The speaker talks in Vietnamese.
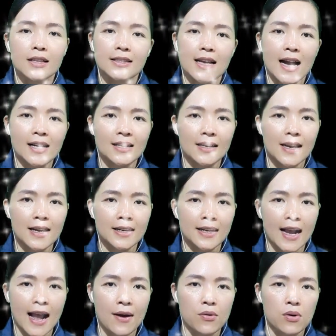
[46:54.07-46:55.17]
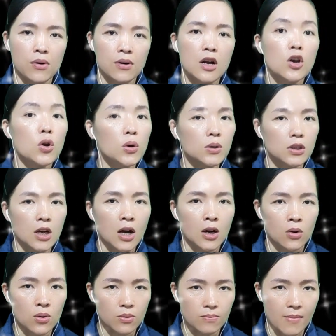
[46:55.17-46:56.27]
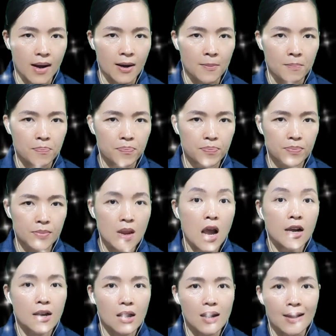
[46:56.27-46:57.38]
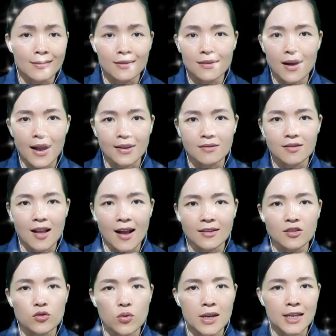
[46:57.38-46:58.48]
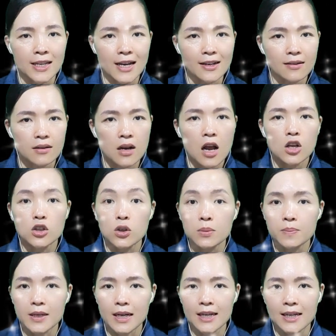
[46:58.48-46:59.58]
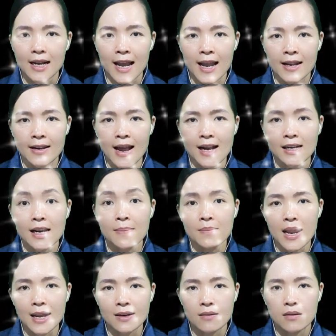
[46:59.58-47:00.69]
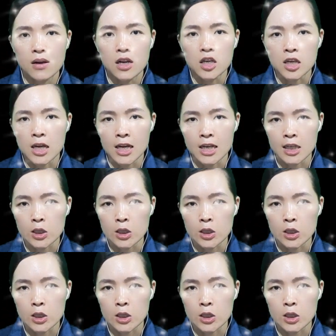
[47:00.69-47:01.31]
Trăng lên cao, lúc tỏ lúc mờ. Đó là thứ ánh sáng duy nhất giúp cái kẻ đang lấm lét nhìn